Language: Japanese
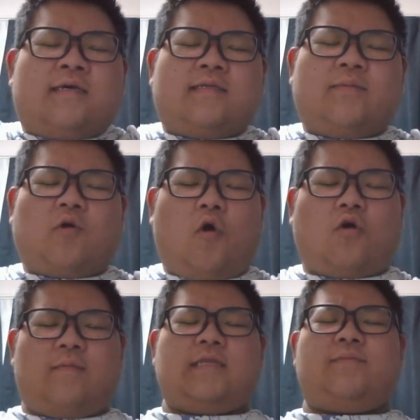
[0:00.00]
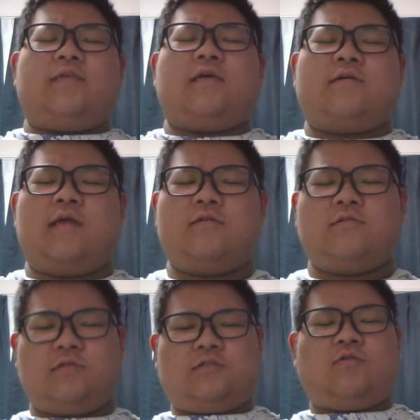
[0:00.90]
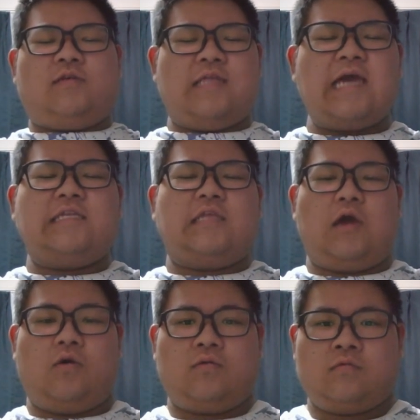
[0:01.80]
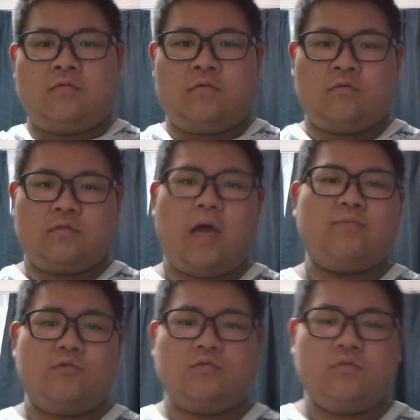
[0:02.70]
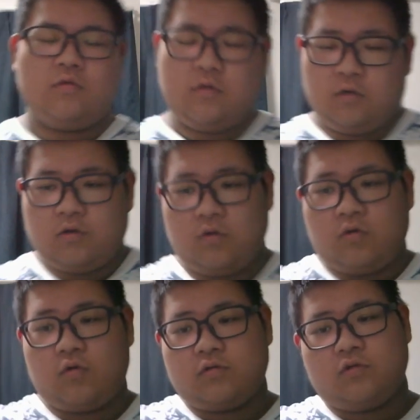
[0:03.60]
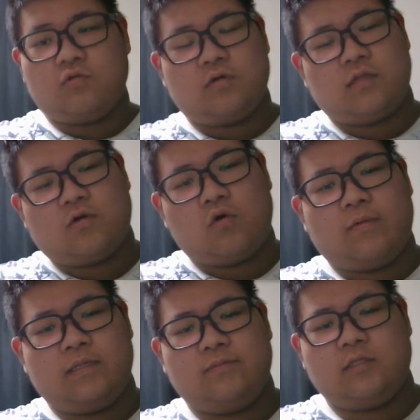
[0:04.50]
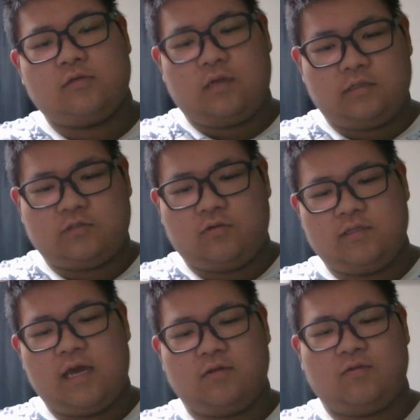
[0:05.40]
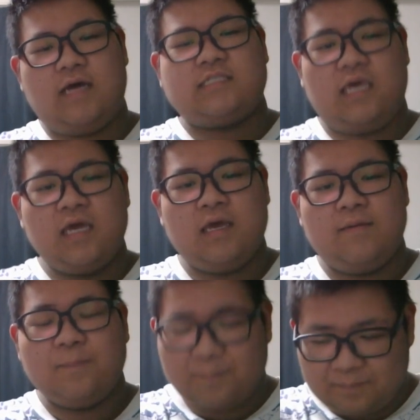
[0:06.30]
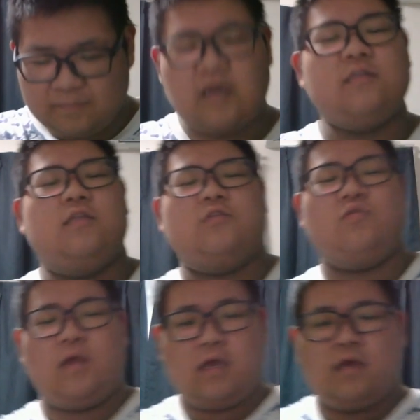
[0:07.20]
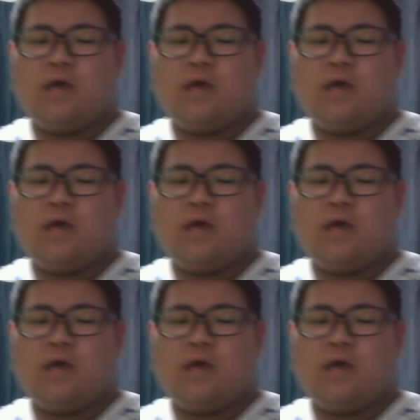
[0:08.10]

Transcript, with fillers: でもここまで見てくれる人いないんだよ。多分。俺の動画でここまで見てくれる人いないの。なぜうん、なんででしょうね。